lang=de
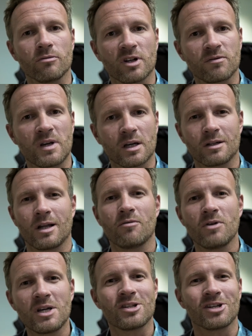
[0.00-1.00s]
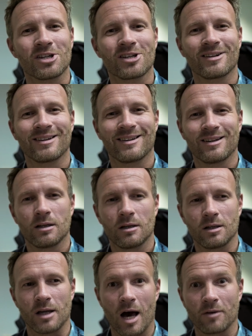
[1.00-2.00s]
Was wäre Ihnen denn wichtig
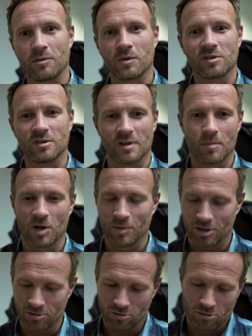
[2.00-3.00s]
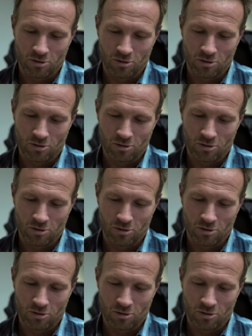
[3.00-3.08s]
in der Art, wie wir zusammenarbeiten?